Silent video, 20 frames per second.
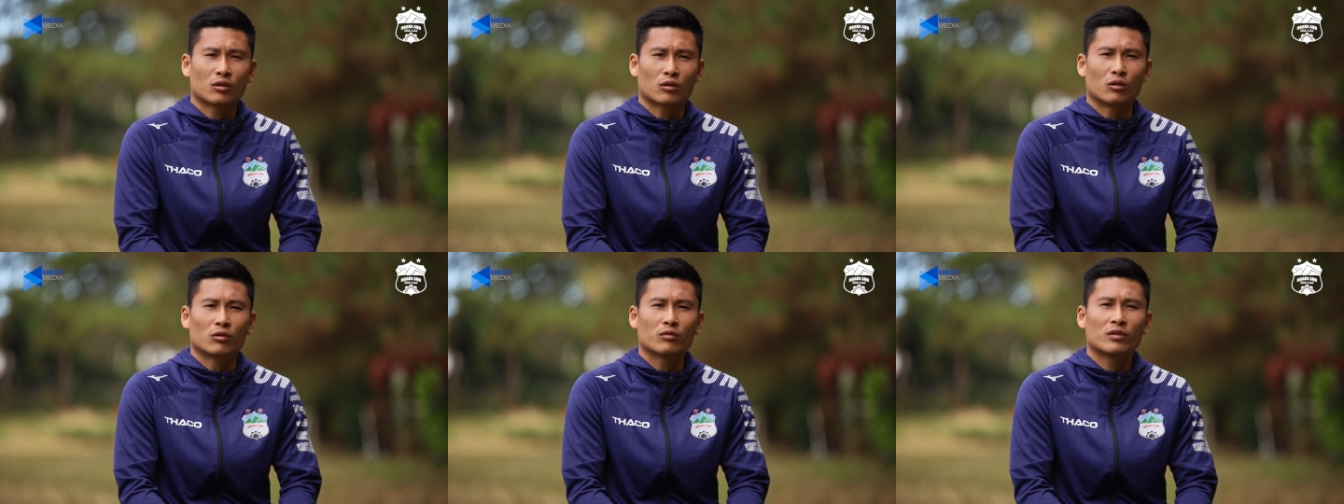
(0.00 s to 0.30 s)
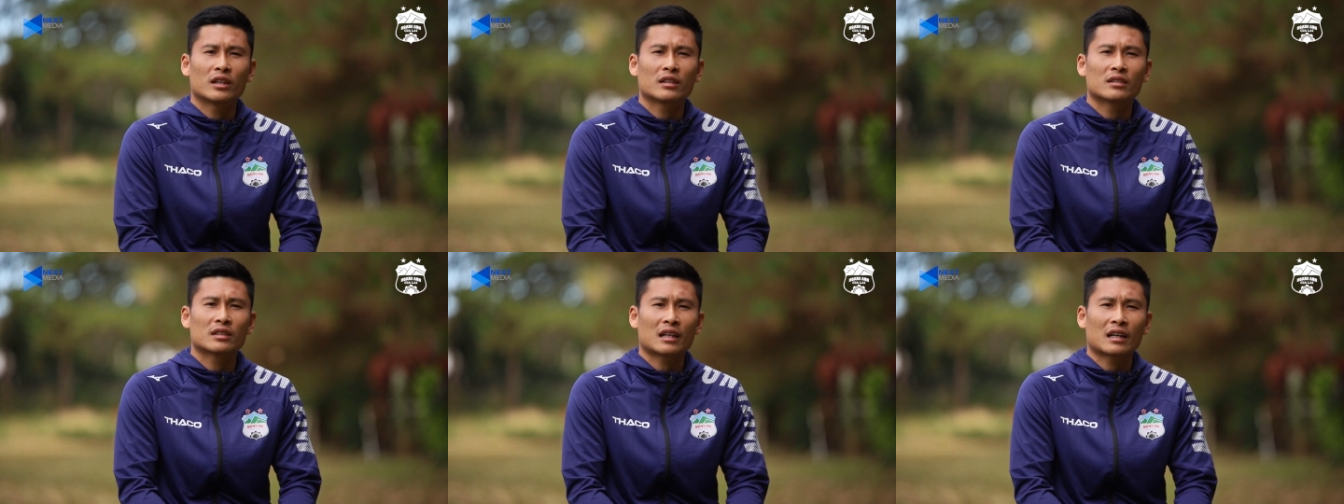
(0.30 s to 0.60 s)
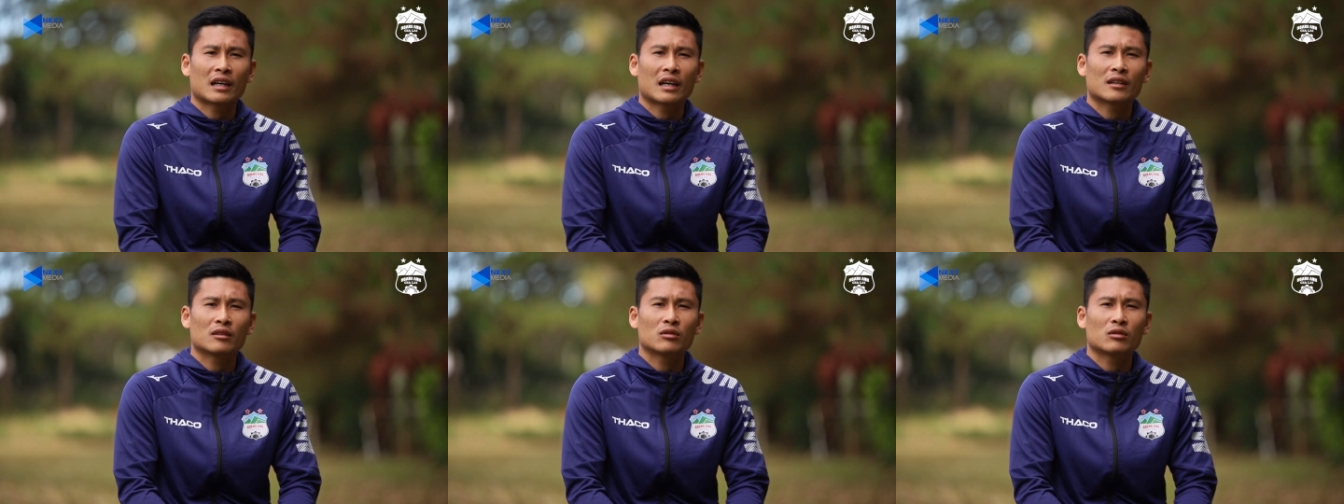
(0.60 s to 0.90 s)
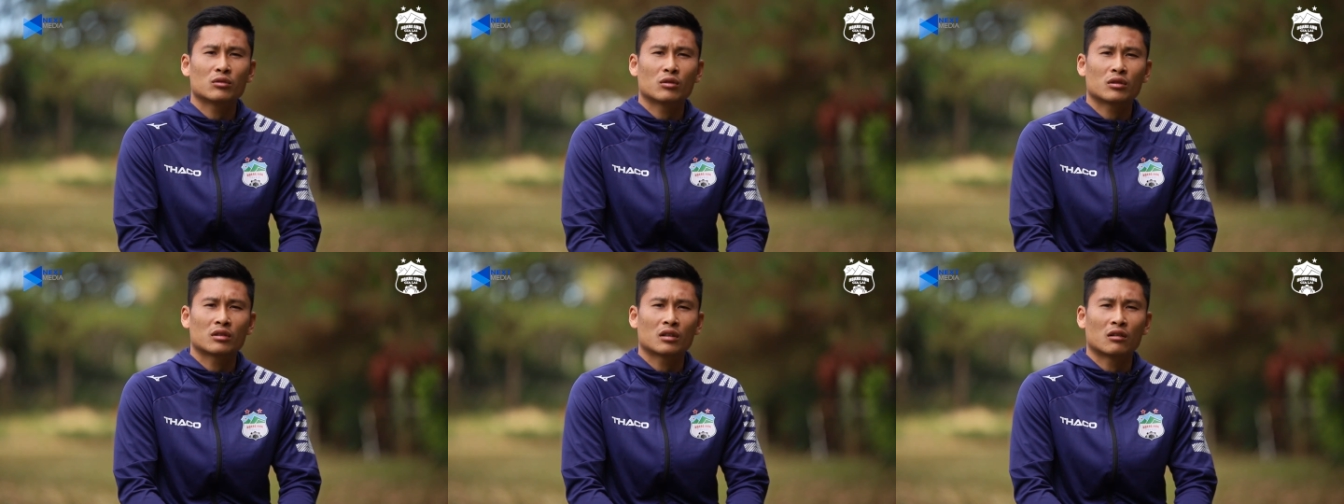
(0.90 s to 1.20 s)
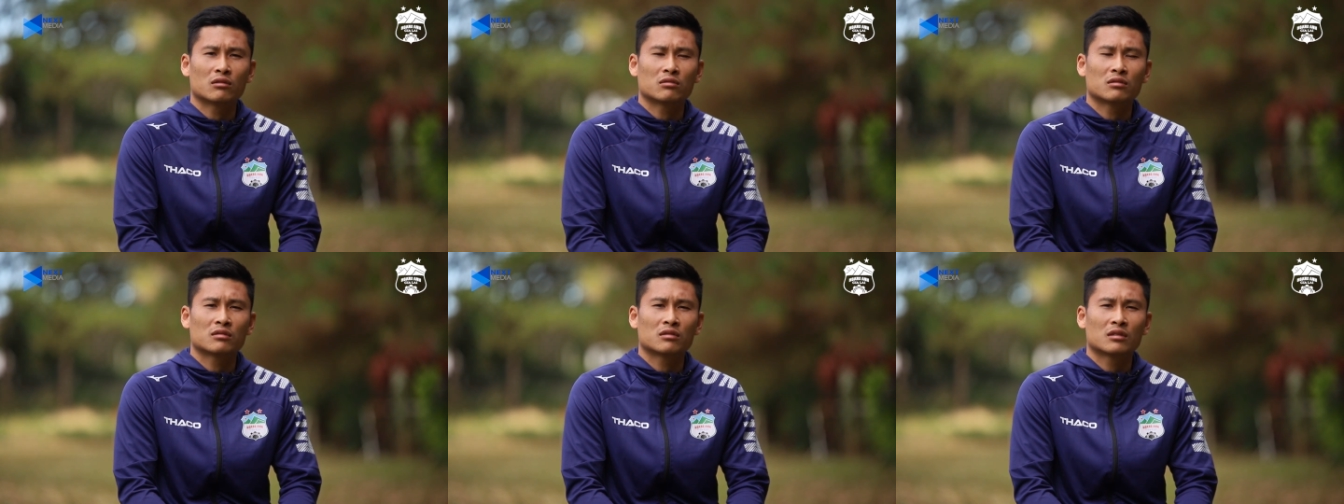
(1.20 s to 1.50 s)
hội cổng viên Gia Lai luôn
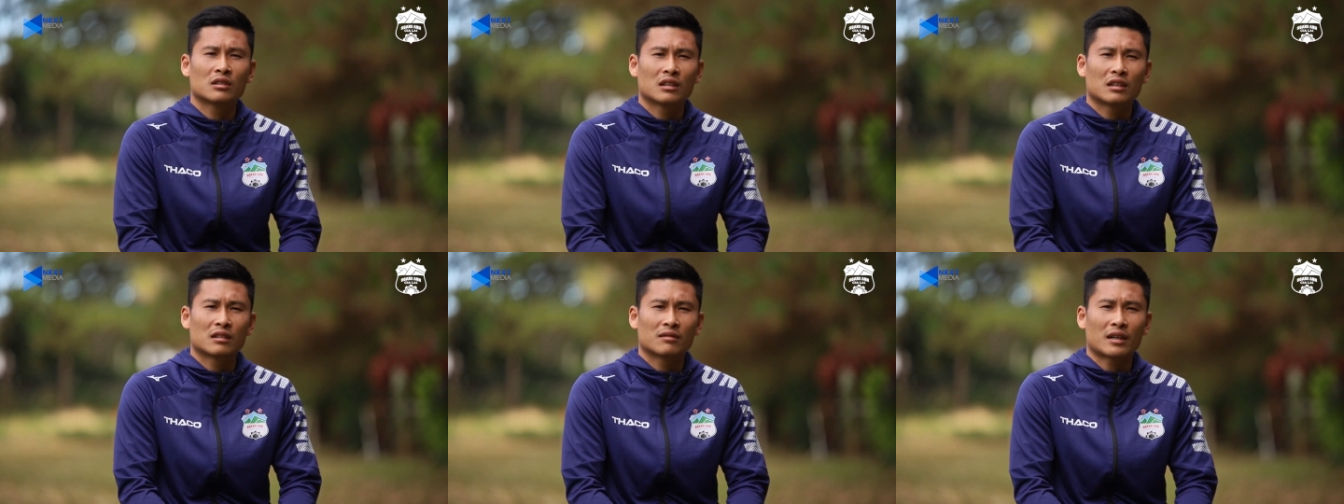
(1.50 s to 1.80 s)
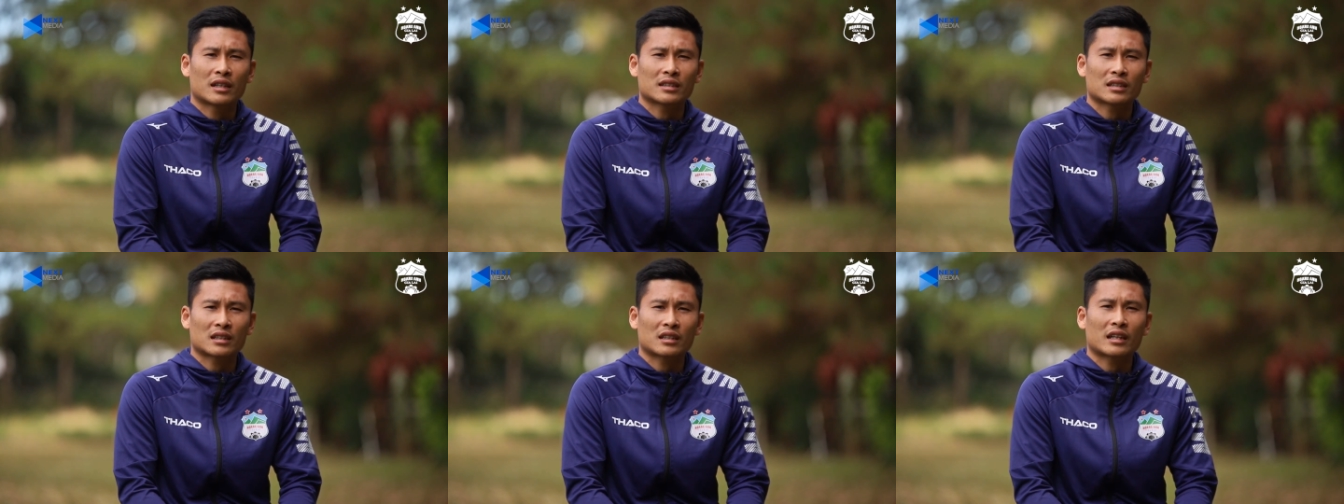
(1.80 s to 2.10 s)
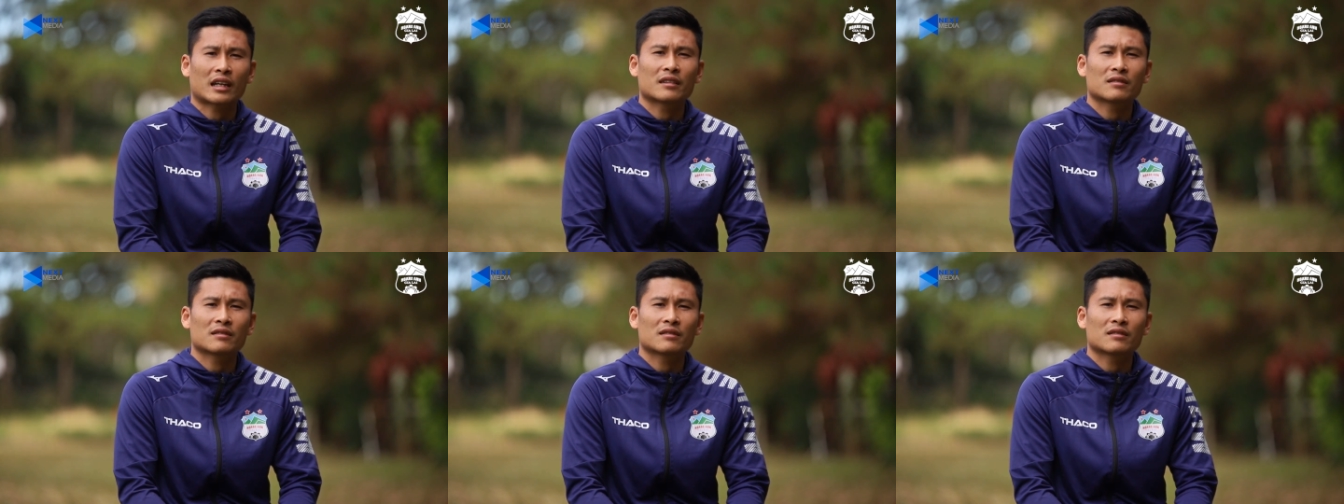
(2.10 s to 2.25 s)
luôn đồng vai sát